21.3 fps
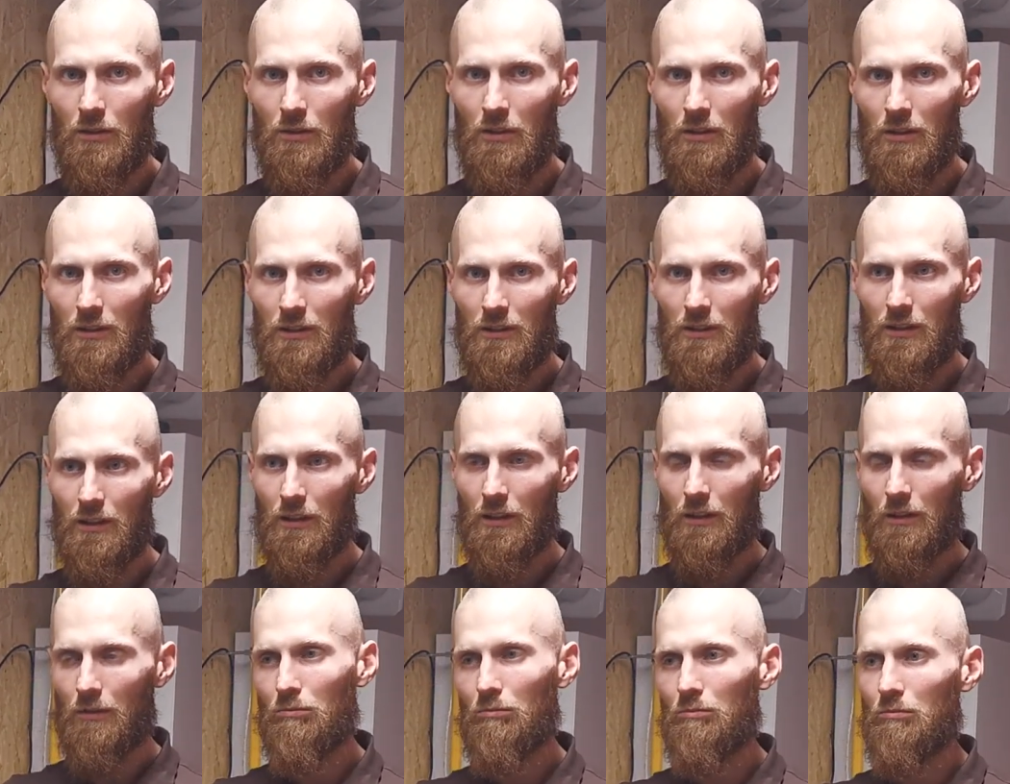czyli z
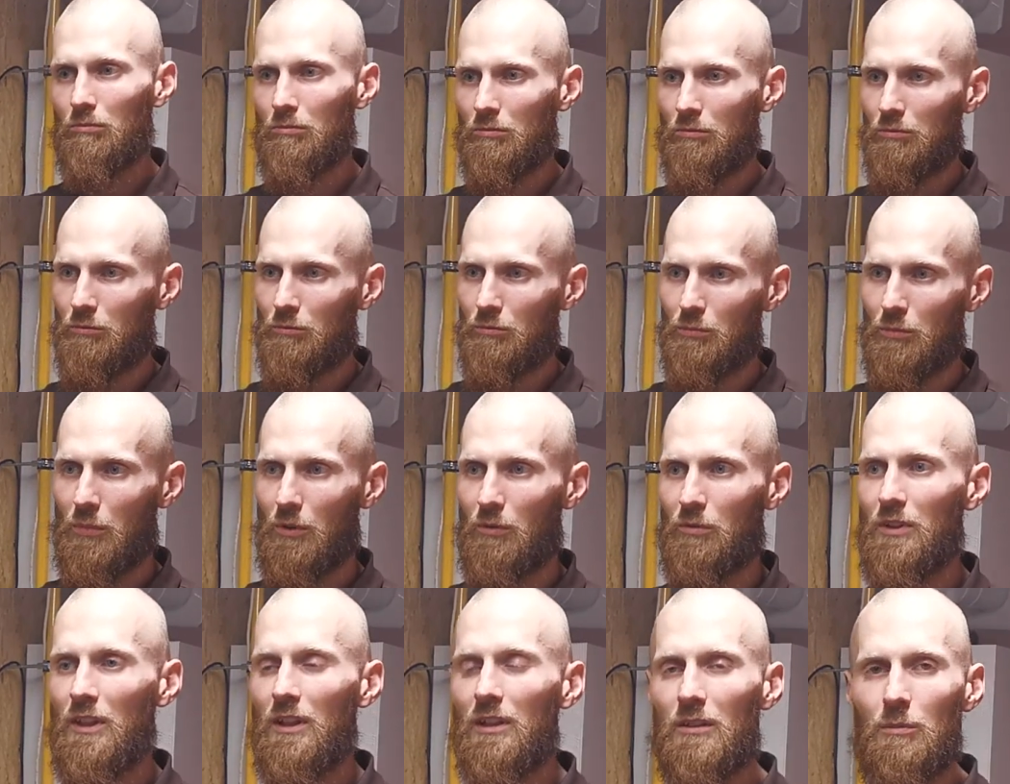tych
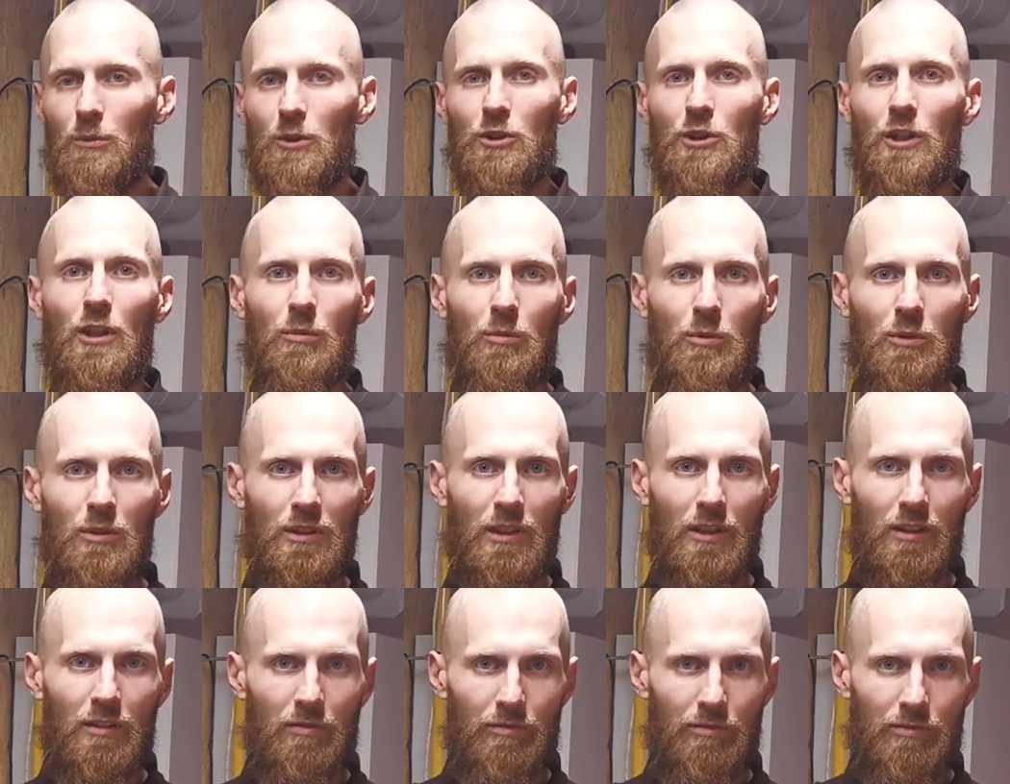powiedzmy
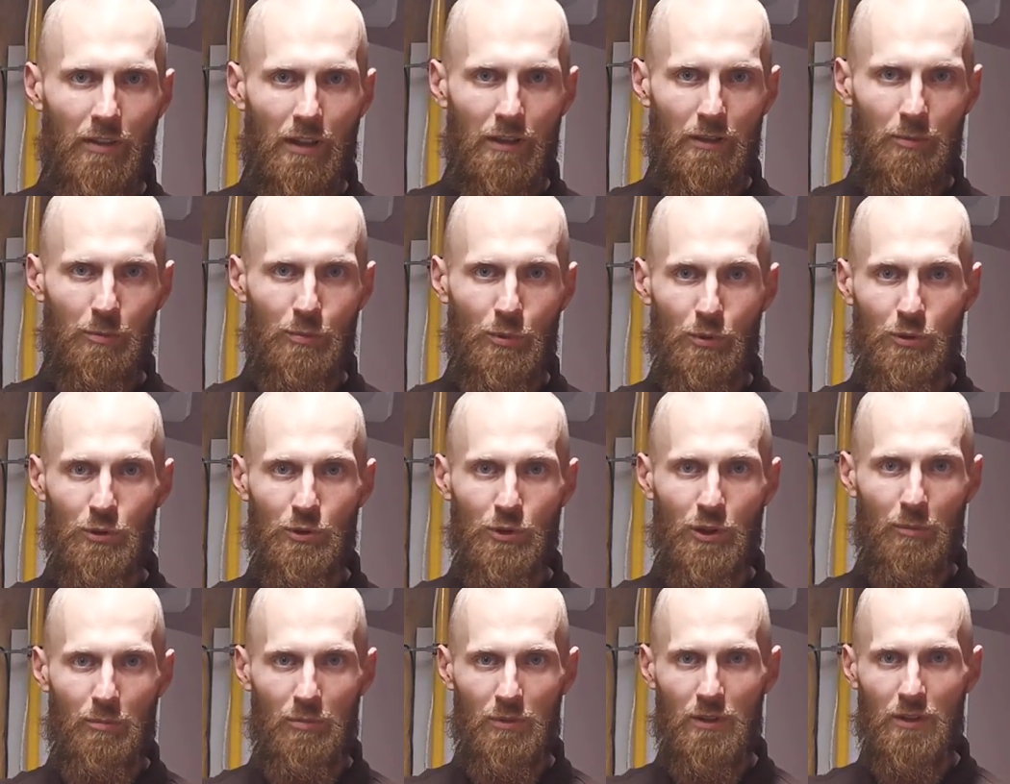700 W
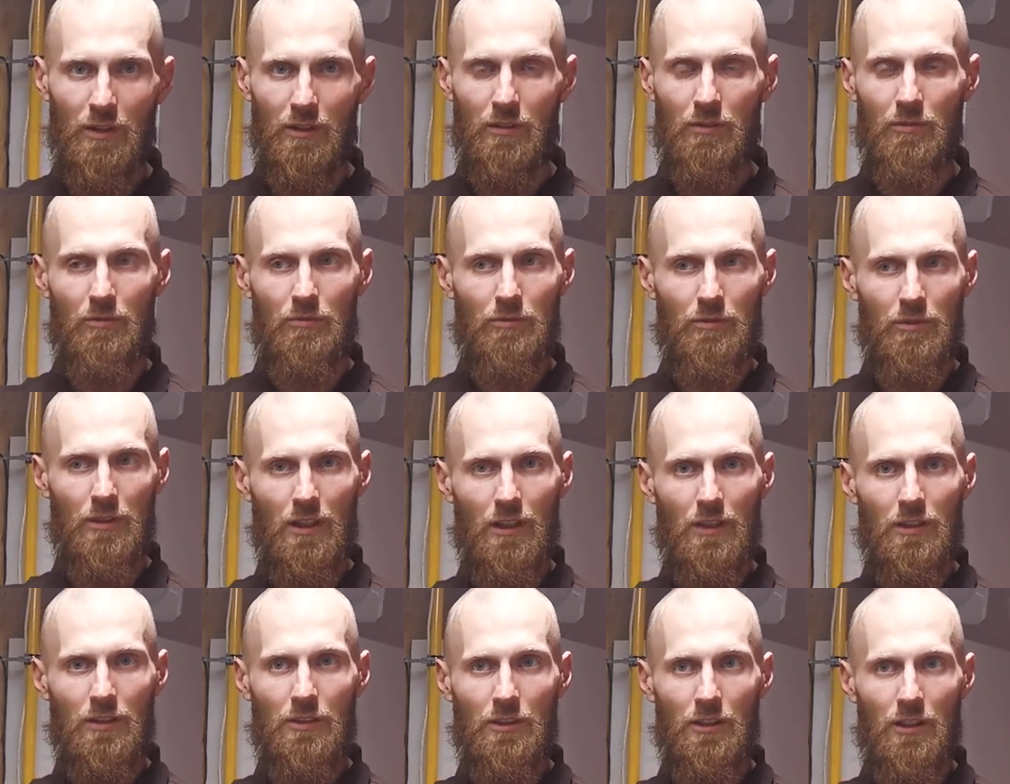potrzebnych w
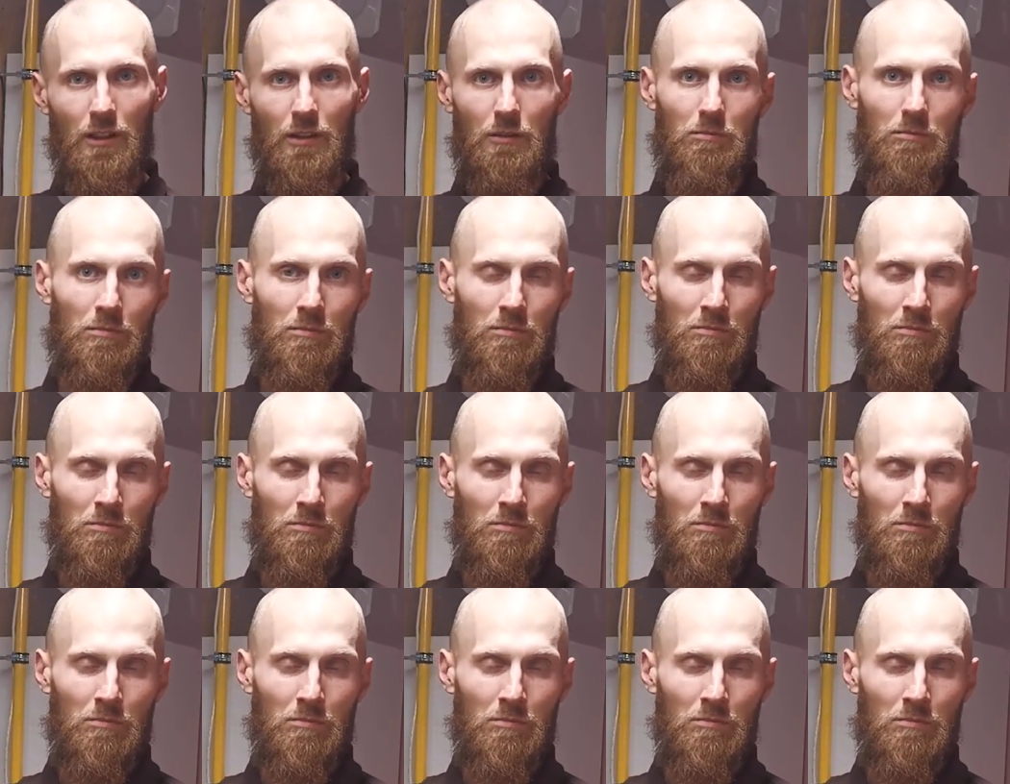trakcie